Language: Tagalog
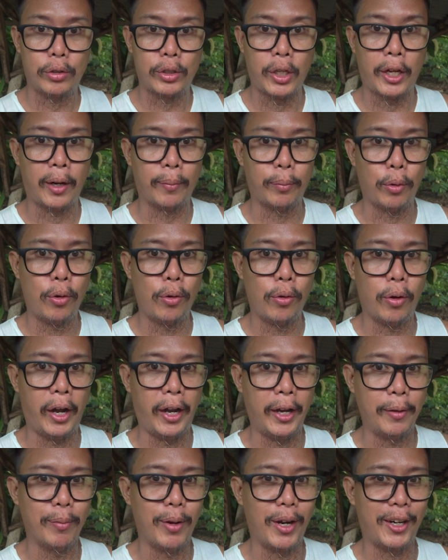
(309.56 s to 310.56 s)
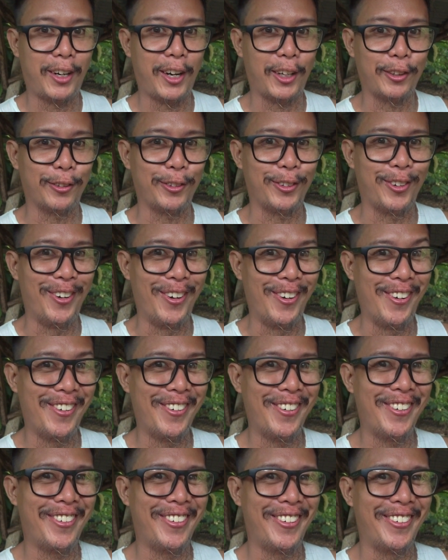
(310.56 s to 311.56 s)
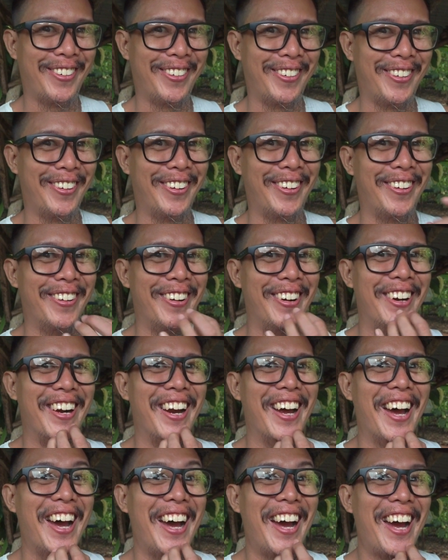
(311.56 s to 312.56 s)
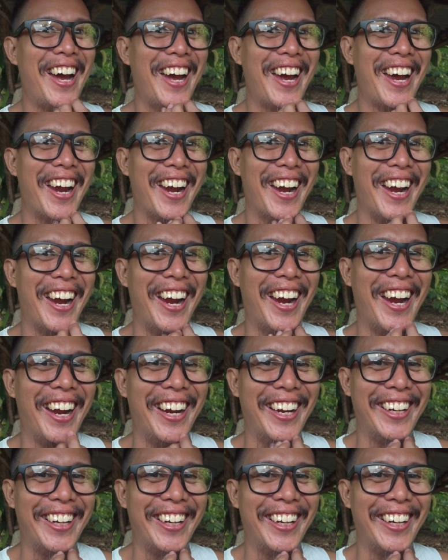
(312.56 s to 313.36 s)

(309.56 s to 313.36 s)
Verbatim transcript: sana po ay magkatotoo yan